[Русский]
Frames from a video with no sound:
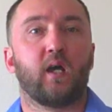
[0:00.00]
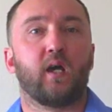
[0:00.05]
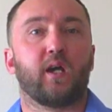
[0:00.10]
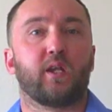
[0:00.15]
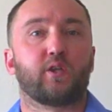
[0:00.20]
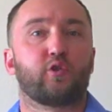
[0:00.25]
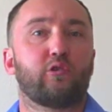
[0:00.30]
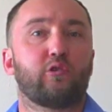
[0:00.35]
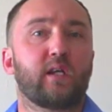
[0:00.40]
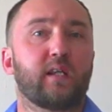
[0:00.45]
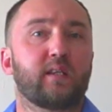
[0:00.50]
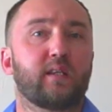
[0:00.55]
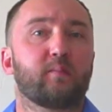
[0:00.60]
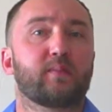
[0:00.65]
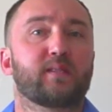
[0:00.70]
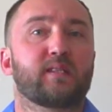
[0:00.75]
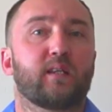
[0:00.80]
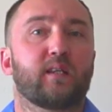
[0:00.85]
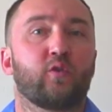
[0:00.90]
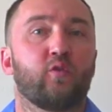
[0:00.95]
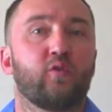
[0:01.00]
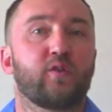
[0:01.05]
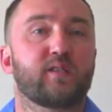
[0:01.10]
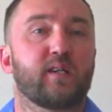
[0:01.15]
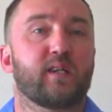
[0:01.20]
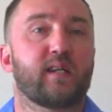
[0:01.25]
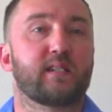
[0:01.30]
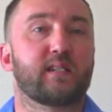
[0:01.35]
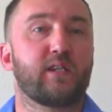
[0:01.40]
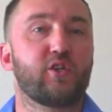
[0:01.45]
Результатом
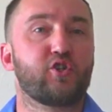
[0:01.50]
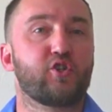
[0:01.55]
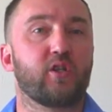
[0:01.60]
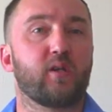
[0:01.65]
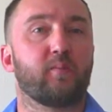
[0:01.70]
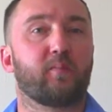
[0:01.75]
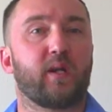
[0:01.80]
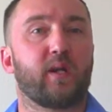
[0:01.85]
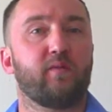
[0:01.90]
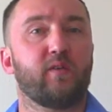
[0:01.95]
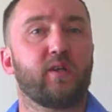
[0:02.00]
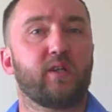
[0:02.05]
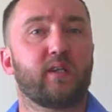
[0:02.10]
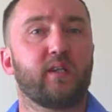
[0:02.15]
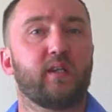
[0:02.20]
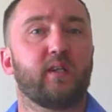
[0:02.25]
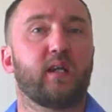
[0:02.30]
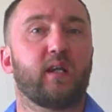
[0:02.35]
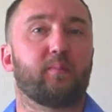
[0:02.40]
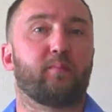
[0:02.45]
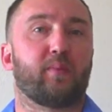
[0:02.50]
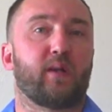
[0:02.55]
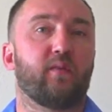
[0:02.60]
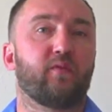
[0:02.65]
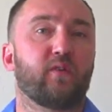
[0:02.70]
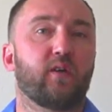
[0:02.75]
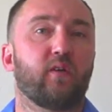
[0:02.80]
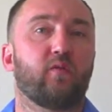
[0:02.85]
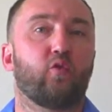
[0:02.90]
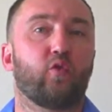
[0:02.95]
становятся различные проверки и
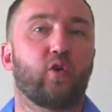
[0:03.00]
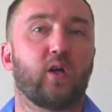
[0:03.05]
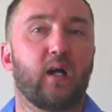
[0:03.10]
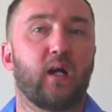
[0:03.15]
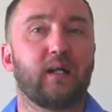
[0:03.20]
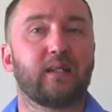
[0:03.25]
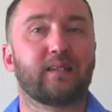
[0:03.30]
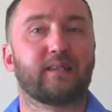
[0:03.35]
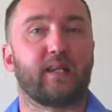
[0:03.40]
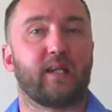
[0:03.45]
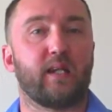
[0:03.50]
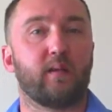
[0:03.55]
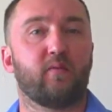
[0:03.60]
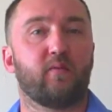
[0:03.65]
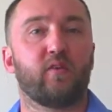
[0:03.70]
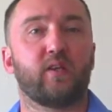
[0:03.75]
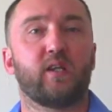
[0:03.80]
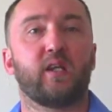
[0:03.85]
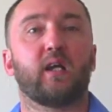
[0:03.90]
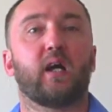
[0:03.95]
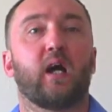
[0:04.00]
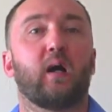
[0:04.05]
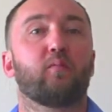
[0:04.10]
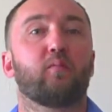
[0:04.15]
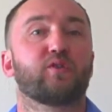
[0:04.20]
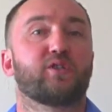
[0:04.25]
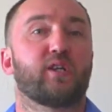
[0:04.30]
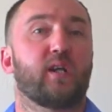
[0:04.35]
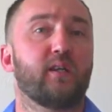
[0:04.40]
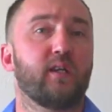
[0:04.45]
отправка в УК требований
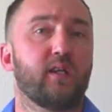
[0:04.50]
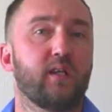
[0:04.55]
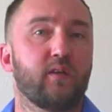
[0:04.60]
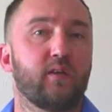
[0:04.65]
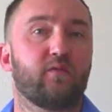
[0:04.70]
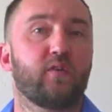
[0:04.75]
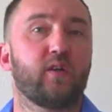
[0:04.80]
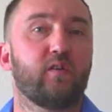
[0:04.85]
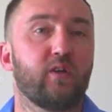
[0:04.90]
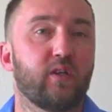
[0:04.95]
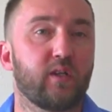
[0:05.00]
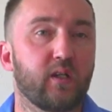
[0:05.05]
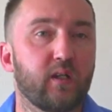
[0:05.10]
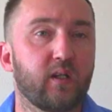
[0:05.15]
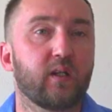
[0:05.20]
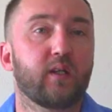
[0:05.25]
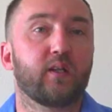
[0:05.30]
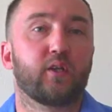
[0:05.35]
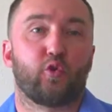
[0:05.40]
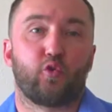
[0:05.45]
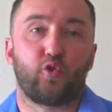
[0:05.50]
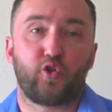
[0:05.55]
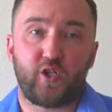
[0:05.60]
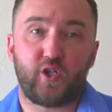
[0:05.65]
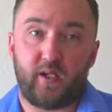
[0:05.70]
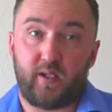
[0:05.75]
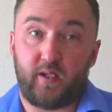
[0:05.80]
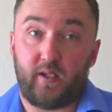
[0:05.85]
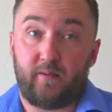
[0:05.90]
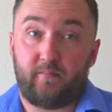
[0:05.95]
об устранении выявленных
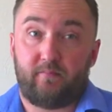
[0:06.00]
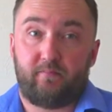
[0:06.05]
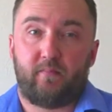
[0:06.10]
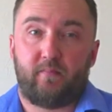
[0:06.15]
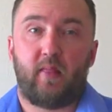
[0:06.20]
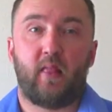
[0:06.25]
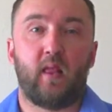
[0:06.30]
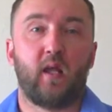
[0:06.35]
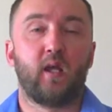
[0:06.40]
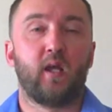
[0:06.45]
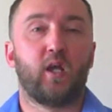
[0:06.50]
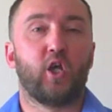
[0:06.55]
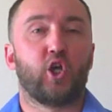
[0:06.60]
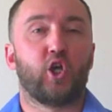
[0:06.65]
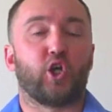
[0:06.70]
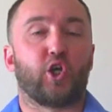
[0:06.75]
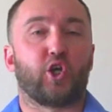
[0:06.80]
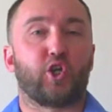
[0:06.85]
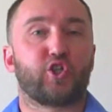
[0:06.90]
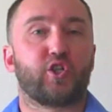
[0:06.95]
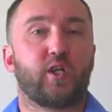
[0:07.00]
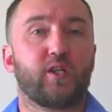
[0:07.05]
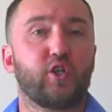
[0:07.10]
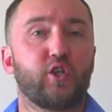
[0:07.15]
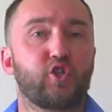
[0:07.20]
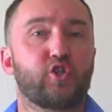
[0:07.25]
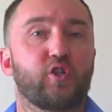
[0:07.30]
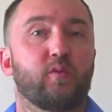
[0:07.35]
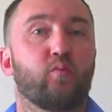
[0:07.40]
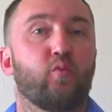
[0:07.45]
нарушений.
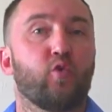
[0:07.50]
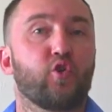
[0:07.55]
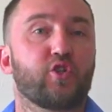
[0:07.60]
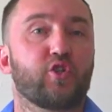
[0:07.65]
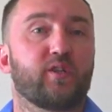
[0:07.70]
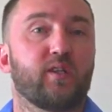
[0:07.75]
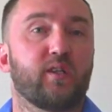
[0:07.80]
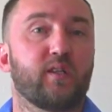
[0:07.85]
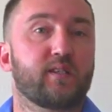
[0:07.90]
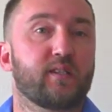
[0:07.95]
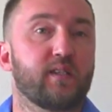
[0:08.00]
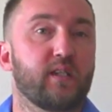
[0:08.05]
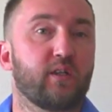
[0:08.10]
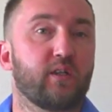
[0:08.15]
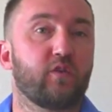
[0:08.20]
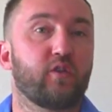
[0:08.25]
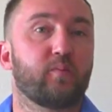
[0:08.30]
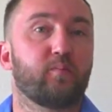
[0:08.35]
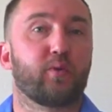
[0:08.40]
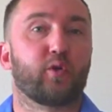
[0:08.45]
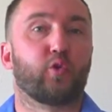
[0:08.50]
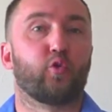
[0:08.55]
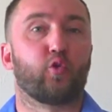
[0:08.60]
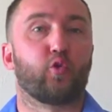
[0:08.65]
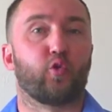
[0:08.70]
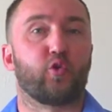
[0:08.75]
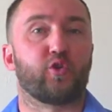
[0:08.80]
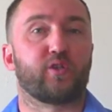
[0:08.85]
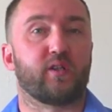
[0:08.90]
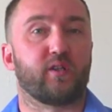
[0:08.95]
Гражданин же может инициировать
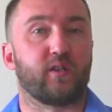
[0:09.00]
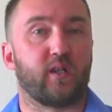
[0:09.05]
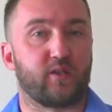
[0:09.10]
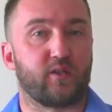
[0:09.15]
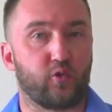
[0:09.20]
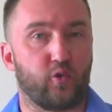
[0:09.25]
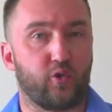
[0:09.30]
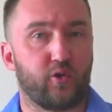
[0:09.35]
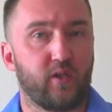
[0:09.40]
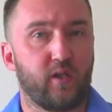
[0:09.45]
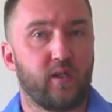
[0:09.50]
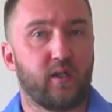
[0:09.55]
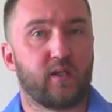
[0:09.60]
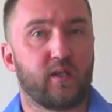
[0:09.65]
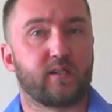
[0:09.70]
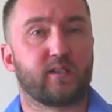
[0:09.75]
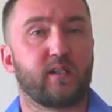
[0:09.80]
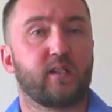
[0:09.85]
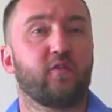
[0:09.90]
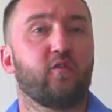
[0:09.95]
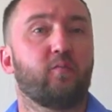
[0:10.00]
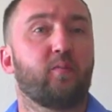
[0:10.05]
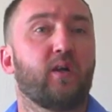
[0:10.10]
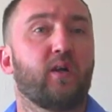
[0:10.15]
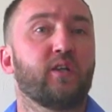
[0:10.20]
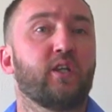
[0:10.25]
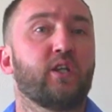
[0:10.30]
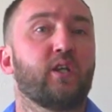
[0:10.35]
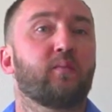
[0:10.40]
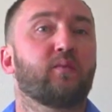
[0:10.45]
прокурорский надзор за
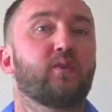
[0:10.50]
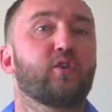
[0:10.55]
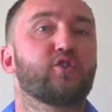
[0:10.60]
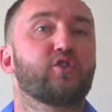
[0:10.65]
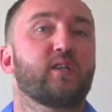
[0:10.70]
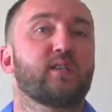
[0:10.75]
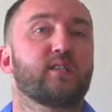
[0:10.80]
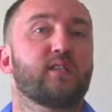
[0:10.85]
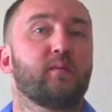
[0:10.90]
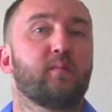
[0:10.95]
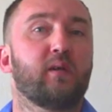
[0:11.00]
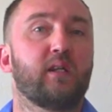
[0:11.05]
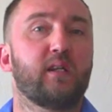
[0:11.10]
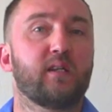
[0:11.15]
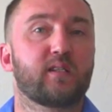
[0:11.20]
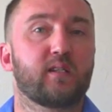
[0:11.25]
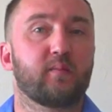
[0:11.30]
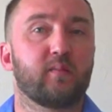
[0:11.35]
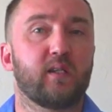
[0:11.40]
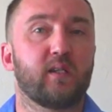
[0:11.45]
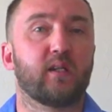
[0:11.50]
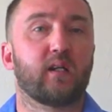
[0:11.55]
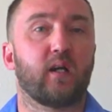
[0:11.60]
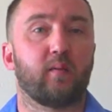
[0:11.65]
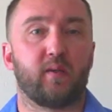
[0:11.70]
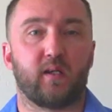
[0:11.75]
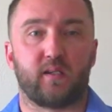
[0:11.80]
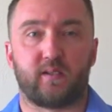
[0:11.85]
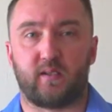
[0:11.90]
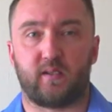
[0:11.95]
невыполнением должностными лицами их
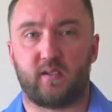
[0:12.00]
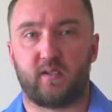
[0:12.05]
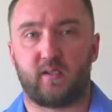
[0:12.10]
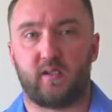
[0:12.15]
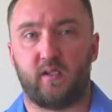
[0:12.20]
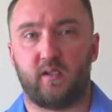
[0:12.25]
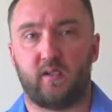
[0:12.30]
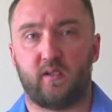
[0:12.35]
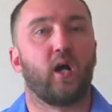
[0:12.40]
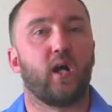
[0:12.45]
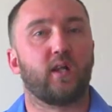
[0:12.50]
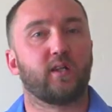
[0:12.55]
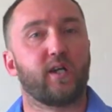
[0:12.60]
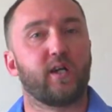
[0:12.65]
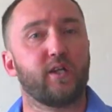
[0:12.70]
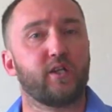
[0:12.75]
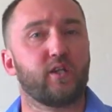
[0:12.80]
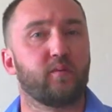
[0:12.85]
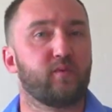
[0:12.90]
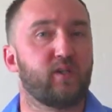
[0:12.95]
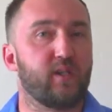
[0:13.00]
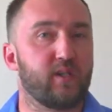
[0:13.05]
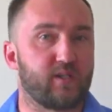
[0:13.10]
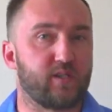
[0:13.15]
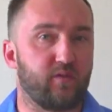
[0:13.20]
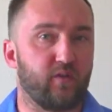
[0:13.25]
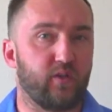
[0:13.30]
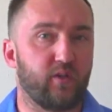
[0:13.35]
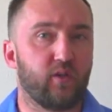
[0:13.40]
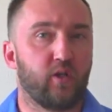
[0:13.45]
обязанностей, алгоритм
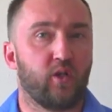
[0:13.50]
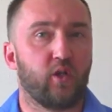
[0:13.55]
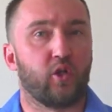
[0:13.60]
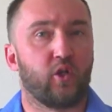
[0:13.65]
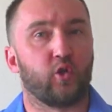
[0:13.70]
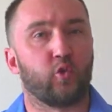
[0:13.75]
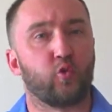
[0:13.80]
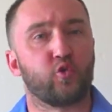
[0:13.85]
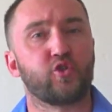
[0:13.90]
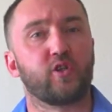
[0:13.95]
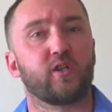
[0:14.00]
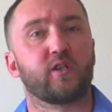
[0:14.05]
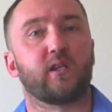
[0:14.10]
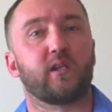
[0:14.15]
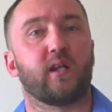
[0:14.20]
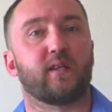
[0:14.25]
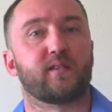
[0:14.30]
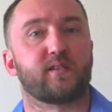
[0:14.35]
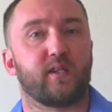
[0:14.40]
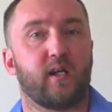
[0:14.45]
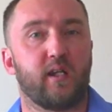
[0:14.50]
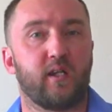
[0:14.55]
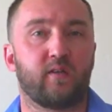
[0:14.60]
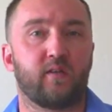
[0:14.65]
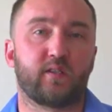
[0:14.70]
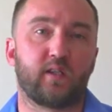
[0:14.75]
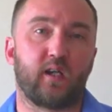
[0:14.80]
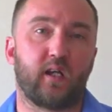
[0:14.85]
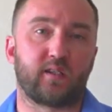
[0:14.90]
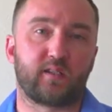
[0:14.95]
действий, нужных для
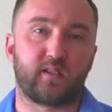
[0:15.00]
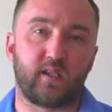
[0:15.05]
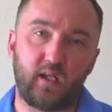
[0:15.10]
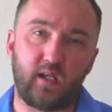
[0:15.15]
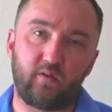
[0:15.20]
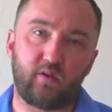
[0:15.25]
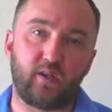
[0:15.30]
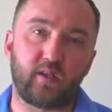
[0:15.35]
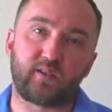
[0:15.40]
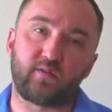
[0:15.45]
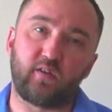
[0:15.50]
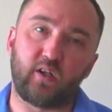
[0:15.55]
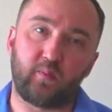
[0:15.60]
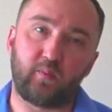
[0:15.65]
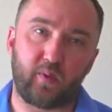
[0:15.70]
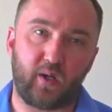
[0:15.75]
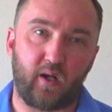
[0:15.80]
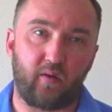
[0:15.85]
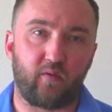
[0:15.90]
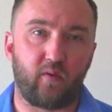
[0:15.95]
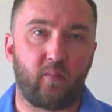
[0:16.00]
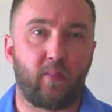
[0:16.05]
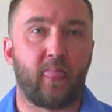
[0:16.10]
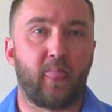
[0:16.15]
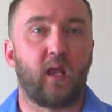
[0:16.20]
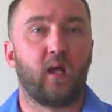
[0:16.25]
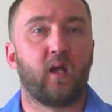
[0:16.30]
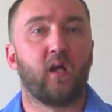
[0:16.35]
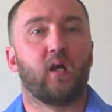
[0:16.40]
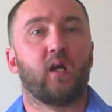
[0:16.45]
отстаивания, отстаивания своих прав.
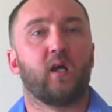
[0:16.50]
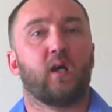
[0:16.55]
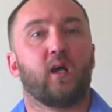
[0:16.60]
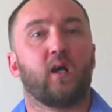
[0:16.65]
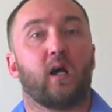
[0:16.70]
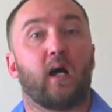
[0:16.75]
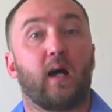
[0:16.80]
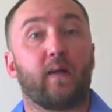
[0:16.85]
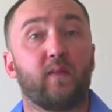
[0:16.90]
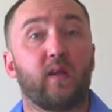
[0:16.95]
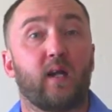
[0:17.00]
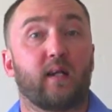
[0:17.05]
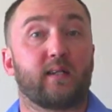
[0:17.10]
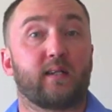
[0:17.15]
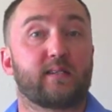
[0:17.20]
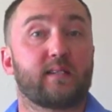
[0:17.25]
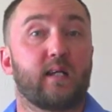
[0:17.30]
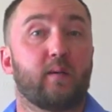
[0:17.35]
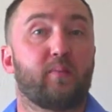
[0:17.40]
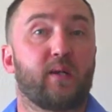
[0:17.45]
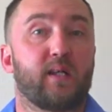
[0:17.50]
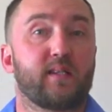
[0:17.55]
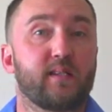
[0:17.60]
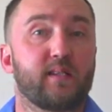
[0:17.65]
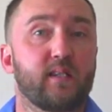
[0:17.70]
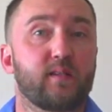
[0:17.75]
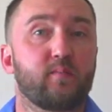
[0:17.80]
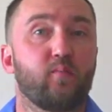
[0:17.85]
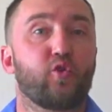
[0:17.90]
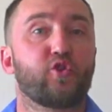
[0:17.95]
Однако сам
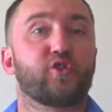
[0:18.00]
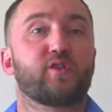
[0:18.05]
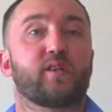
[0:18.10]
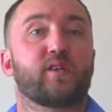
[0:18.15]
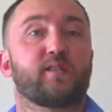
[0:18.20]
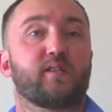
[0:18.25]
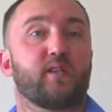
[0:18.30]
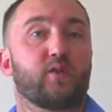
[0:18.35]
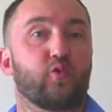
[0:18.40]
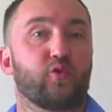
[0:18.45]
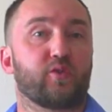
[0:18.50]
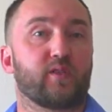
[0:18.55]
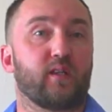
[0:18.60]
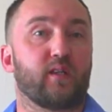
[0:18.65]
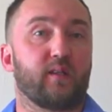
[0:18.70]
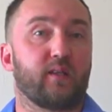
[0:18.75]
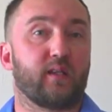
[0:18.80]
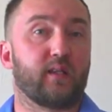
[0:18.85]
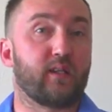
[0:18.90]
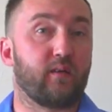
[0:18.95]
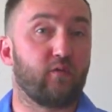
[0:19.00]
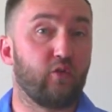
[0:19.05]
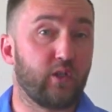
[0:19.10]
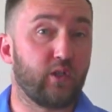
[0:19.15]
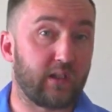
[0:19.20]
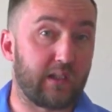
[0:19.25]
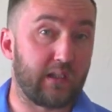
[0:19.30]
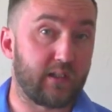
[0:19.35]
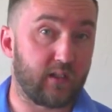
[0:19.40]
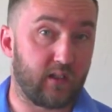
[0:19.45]
процесс может растянуться на
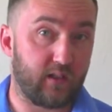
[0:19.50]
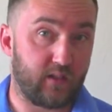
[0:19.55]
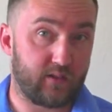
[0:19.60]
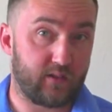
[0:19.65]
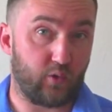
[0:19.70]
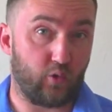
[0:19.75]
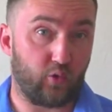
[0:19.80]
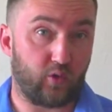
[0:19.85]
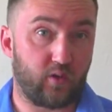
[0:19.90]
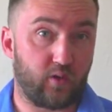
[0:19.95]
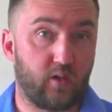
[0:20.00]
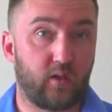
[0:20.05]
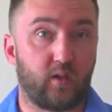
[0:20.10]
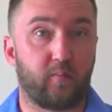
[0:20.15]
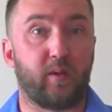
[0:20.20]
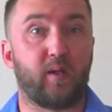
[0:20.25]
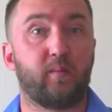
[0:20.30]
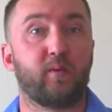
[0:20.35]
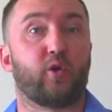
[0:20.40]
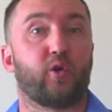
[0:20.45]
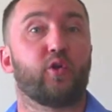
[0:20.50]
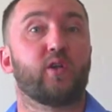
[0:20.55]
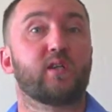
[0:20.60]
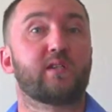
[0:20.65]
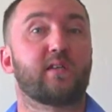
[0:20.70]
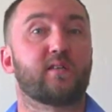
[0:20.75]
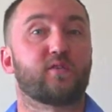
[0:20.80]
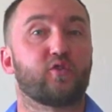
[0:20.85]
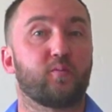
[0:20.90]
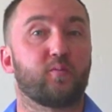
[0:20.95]
довольно длительный срок – примеру,
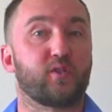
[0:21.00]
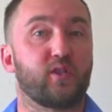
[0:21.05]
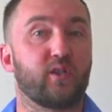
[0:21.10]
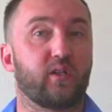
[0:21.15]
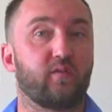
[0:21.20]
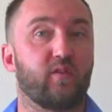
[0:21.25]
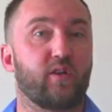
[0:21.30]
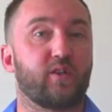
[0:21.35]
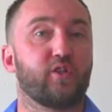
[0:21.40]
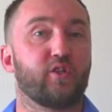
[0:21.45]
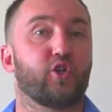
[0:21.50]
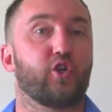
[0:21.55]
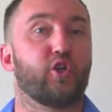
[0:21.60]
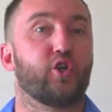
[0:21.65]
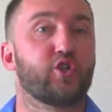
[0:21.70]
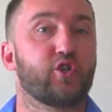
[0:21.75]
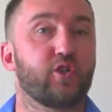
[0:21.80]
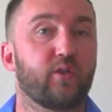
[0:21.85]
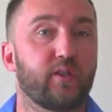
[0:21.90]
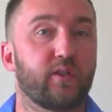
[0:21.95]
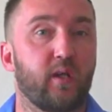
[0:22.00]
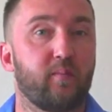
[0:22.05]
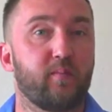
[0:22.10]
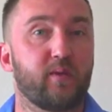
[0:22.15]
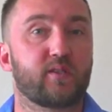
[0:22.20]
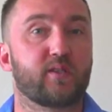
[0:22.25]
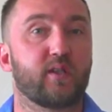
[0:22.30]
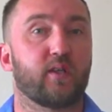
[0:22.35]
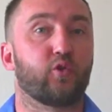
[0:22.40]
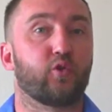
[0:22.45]
если собственник квартиры решил
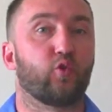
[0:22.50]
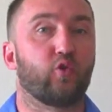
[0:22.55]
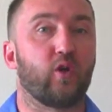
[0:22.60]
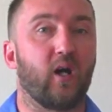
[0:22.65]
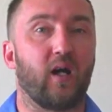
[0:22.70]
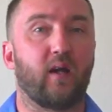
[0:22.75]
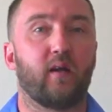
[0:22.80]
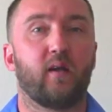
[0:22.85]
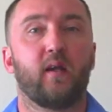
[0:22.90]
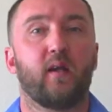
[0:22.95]
добиться от УК